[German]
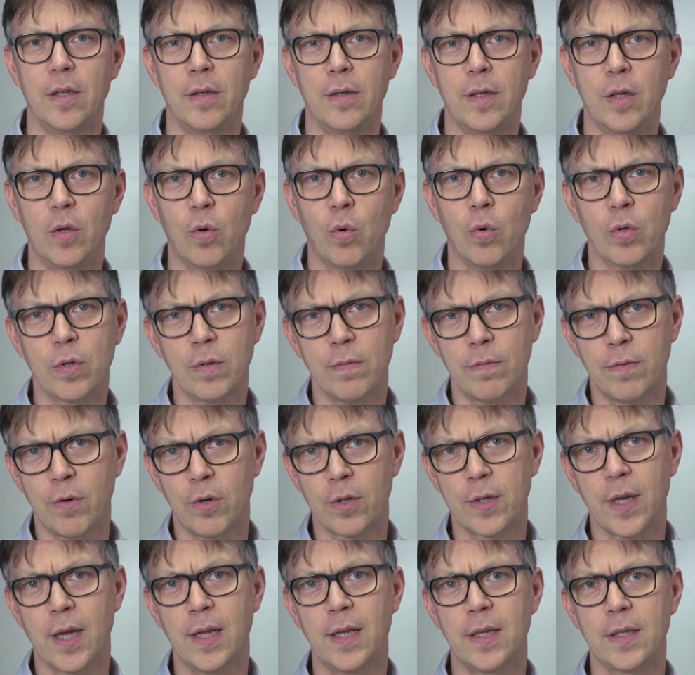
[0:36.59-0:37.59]
Die großen
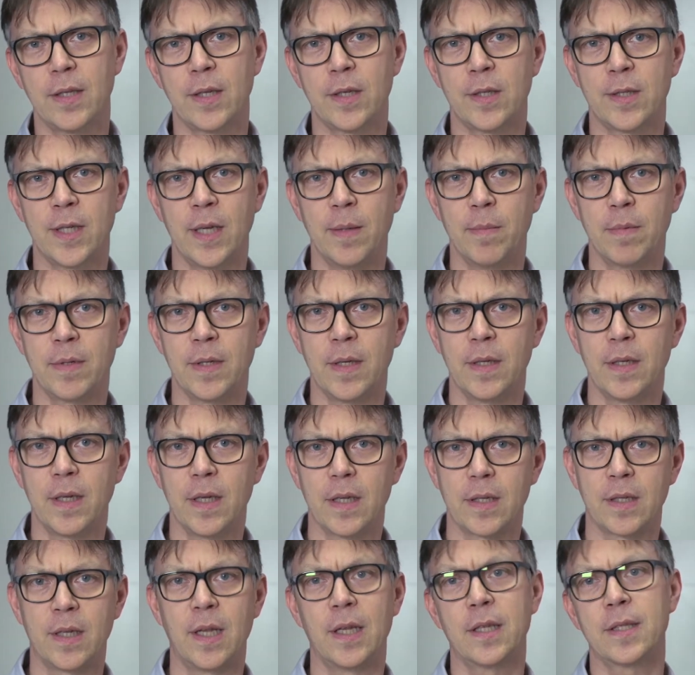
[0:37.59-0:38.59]
Vorteile des Systems sind,
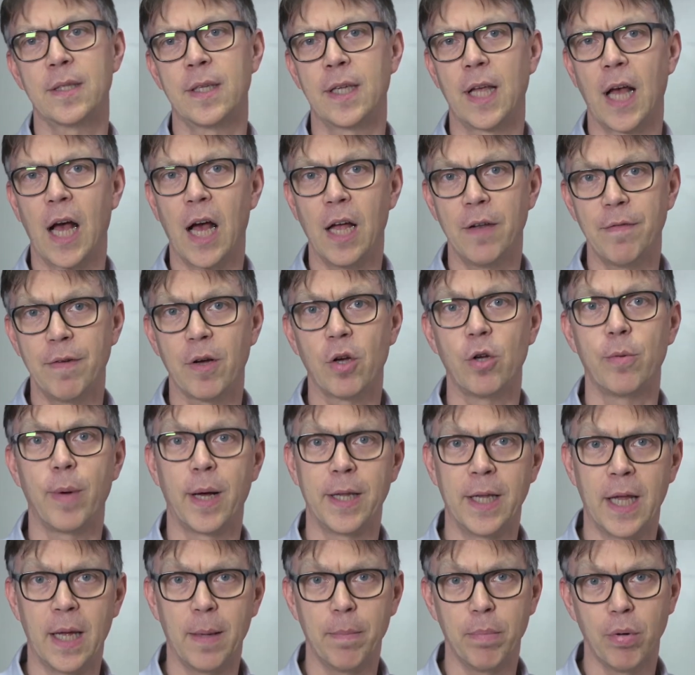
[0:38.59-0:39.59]
es lässt sich einfach über
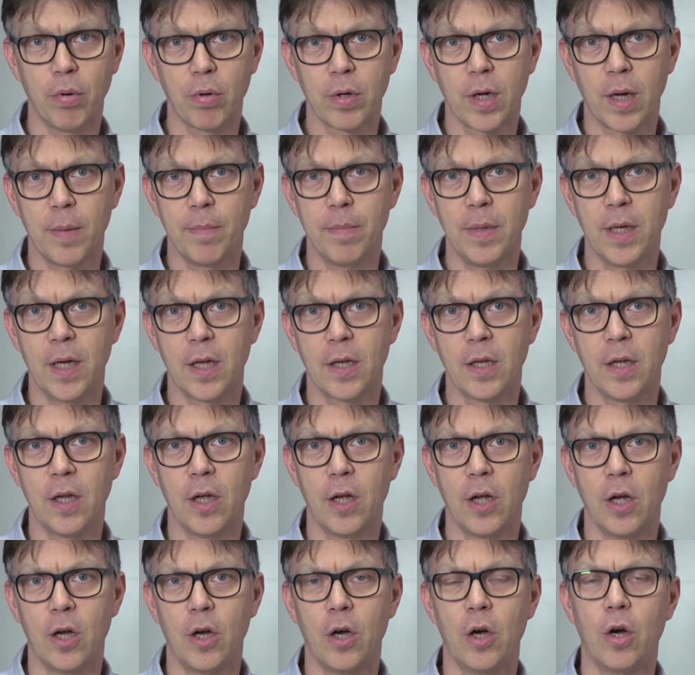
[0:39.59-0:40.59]
eine App programmieren
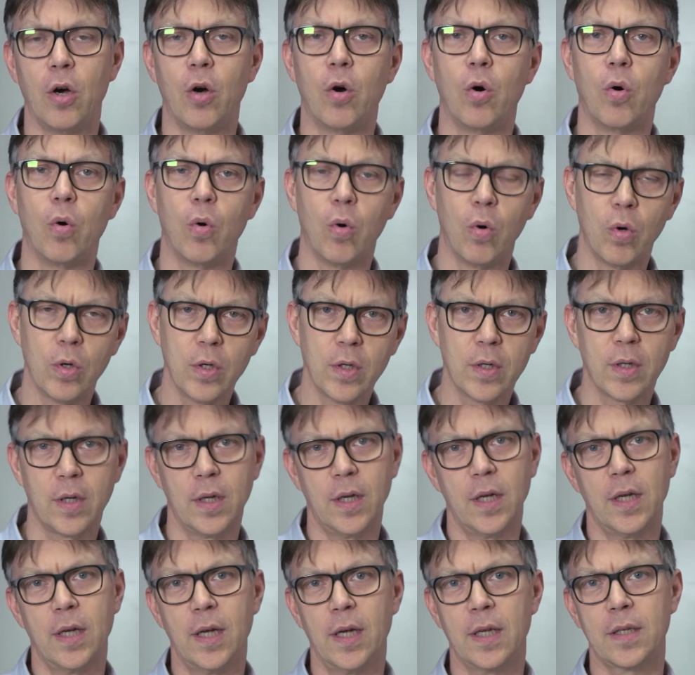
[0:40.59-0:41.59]
und
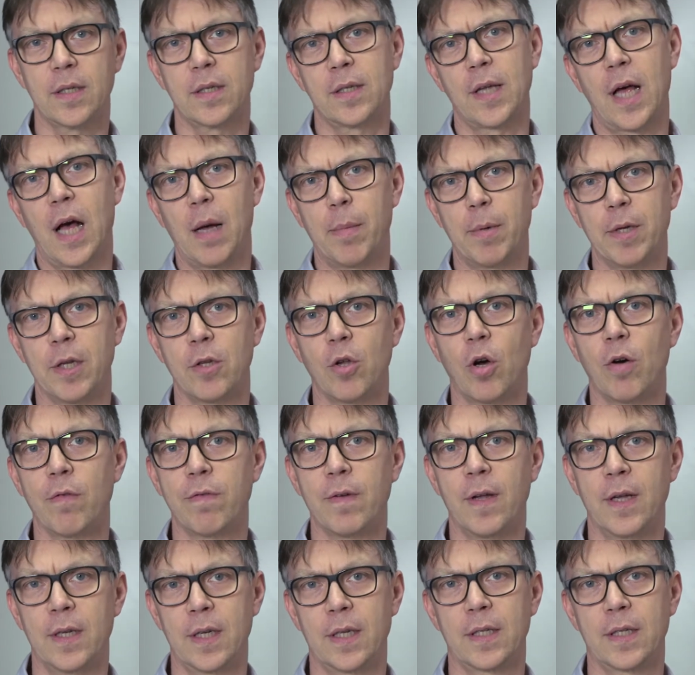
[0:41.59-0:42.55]
es arbeitet offline.